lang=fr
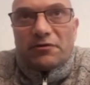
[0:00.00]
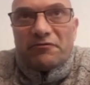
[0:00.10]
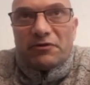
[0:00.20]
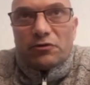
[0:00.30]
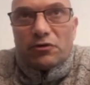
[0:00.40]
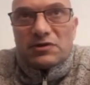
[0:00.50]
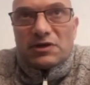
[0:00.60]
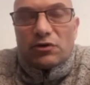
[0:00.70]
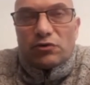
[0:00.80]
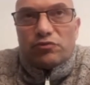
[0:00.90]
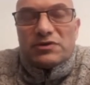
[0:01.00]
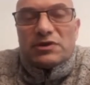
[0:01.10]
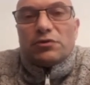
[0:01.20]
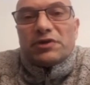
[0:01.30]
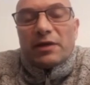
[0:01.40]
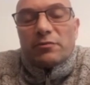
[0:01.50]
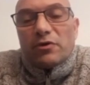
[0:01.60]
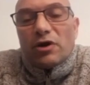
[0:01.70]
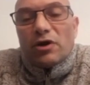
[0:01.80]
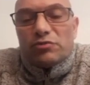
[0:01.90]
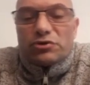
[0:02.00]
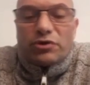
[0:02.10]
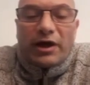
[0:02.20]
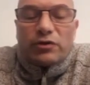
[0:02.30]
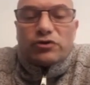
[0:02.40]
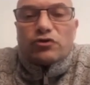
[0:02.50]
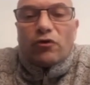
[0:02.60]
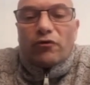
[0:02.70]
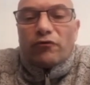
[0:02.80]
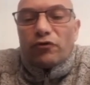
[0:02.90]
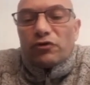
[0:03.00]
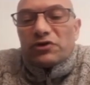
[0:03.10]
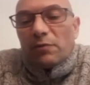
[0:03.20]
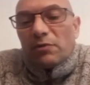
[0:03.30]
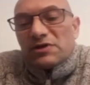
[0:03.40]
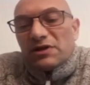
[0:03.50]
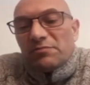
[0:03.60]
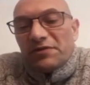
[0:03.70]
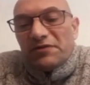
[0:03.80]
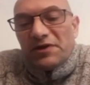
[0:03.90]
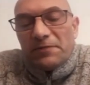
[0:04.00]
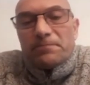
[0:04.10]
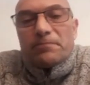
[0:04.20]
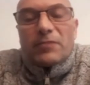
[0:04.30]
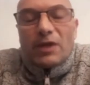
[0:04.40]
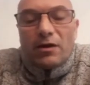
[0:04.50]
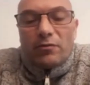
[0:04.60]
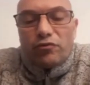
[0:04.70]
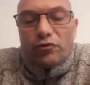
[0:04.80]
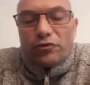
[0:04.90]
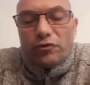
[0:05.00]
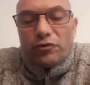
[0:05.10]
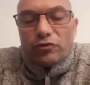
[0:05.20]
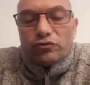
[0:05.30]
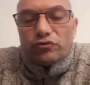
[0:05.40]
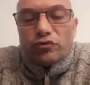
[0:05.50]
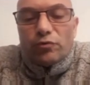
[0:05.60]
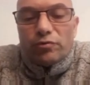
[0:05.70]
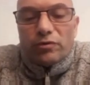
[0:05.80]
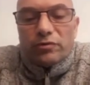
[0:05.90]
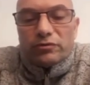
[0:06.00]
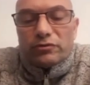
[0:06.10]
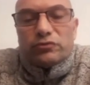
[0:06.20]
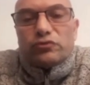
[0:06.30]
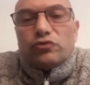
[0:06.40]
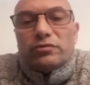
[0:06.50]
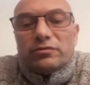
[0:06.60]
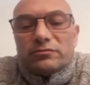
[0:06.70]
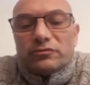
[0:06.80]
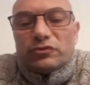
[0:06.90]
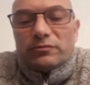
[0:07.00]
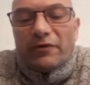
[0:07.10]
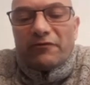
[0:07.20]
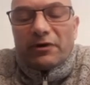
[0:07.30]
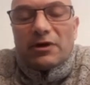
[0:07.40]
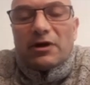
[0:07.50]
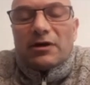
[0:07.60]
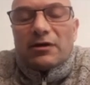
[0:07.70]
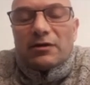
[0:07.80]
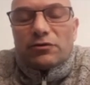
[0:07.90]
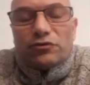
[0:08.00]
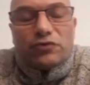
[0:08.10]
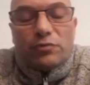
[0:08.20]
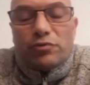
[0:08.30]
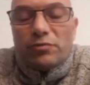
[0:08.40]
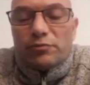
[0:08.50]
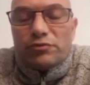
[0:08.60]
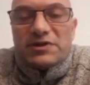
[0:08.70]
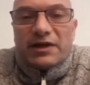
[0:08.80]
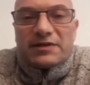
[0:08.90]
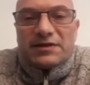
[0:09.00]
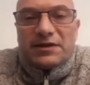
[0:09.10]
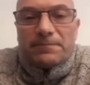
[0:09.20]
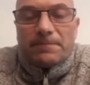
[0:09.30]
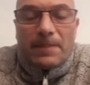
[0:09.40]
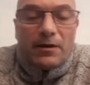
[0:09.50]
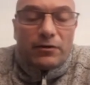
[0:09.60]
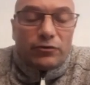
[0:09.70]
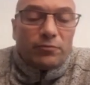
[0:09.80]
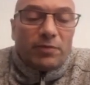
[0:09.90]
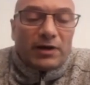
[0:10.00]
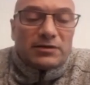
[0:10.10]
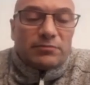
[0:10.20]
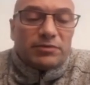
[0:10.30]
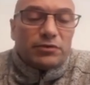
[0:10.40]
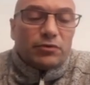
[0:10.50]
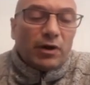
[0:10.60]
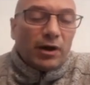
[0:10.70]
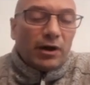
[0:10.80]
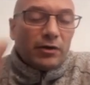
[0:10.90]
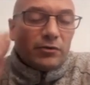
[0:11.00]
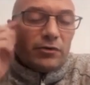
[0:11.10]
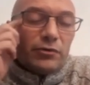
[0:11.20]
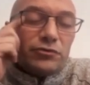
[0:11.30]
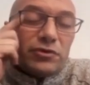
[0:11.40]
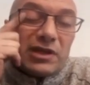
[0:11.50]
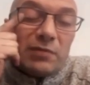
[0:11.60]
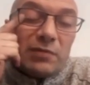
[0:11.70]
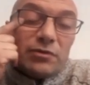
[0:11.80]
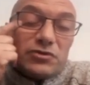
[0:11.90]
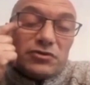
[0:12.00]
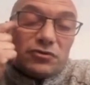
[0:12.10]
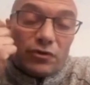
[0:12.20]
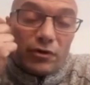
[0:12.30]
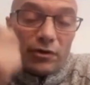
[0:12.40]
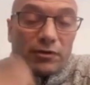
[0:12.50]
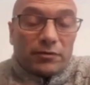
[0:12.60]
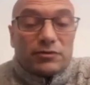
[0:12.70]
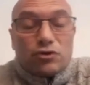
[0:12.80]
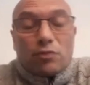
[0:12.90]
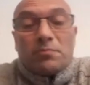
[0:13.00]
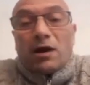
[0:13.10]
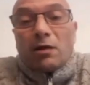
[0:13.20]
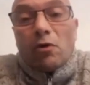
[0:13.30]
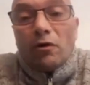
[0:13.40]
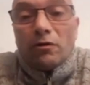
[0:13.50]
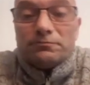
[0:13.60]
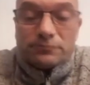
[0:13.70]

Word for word: fin de compte, c'est le thème, puisque les règles seront volontairement simplifiées pour que tout le tout, enfin que tous les publics puissent y accéder. Donc par exemple, il y aura euh, une table sur euh, sur Pearl Harbor,